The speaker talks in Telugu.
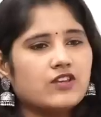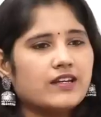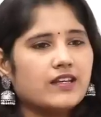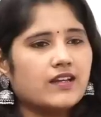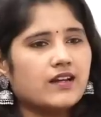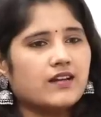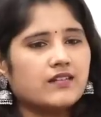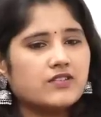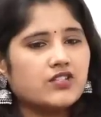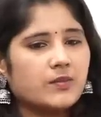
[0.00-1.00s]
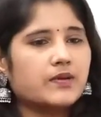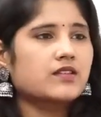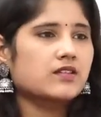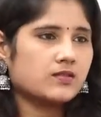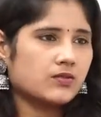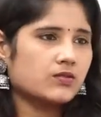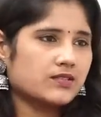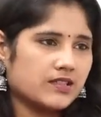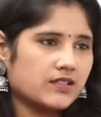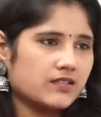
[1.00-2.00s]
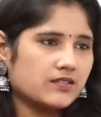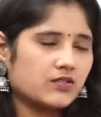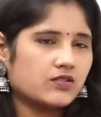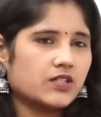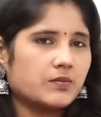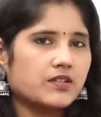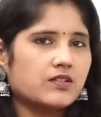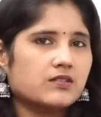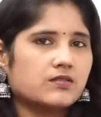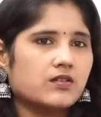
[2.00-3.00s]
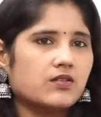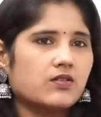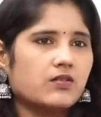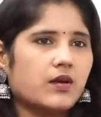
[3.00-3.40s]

సో అండ్ ఇంకా జబర్దస్త్కి వస్తే సో జబర్దస్త్లో